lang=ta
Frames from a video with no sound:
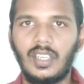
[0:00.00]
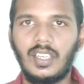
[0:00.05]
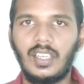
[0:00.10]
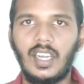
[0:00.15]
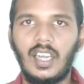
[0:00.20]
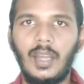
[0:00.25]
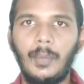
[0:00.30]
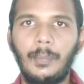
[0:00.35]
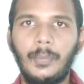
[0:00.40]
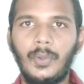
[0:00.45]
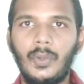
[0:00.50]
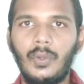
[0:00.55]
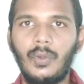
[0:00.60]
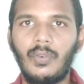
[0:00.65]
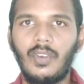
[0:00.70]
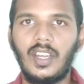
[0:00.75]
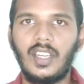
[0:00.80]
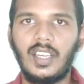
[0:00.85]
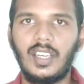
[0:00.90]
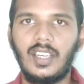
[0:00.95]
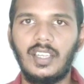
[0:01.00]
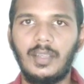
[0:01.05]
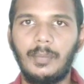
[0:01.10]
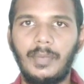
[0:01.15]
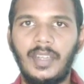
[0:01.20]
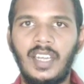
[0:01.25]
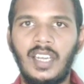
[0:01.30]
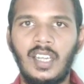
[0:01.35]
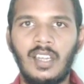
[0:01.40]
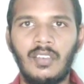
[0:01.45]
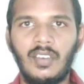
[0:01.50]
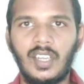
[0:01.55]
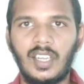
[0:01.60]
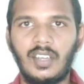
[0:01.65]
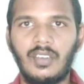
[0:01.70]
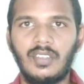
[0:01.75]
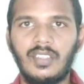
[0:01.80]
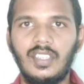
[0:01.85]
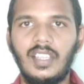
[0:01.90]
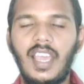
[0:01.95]
ஒரு நல்ல பியூர் வாட்டர் மின்னாத
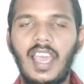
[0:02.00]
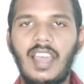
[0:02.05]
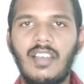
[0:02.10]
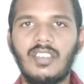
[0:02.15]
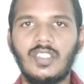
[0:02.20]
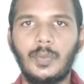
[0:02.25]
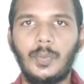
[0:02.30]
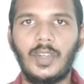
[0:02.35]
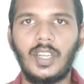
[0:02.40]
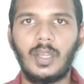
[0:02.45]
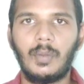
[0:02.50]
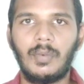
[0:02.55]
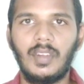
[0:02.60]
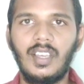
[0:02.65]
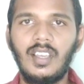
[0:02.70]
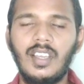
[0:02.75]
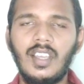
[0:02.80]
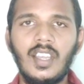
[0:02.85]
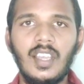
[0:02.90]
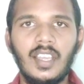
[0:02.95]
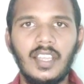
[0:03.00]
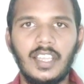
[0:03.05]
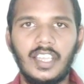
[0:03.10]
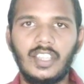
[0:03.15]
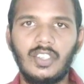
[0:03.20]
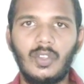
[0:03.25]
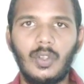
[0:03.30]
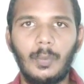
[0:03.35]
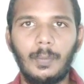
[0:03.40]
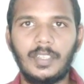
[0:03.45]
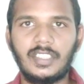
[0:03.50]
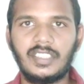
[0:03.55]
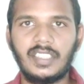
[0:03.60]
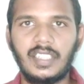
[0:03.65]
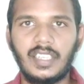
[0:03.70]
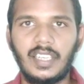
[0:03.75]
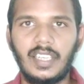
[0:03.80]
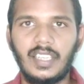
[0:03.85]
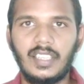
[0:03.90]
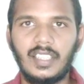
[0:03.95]
வாட்டர் வந்து ஏர் வாஷ் பண்ணிட்டோம்னா எந்த ஒரு
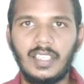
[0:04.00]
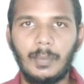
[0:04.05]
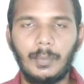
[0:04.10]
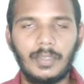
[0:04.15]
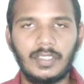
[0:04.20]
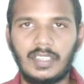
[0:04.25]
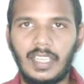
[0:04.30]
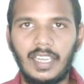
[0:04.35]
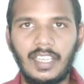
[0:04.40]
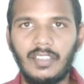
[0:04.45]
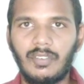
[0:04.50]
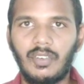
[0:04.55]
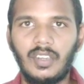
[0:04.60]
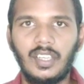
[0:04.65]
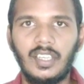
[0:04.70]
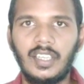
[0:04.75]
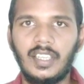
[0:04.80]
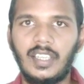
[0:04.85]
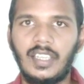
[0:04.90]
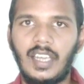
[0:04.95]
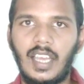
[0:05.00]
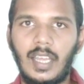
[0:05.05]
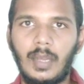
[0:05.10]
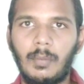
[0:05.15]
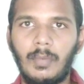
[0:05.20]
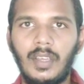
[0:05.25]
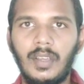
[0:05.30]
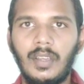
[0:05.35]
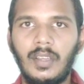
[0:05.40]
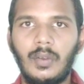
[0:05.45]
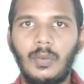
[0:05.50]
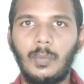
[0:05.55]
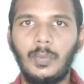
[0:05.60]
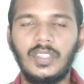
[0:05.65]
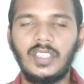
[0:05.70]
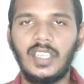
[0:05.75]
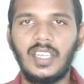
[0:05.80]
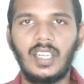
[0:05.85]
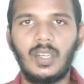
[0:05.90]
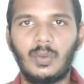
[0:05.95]
பிரச்சனையும் கிடையாது இப்போ தலை ஃபுல்லாக நீங்கள் நார்மலாக
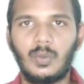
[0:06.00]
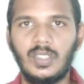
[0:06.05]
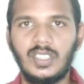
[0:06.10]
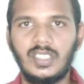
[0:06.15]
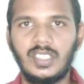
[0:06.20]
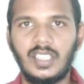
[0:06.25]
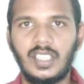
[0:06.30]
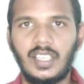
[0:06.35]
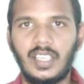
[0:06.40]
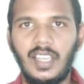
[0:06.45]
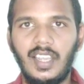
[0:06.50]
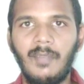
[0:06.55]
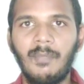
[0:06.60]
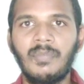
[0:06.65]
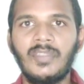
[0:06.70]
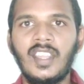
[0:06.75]
உப்பு தண்ணியில் குளிச்சிட்டிங்க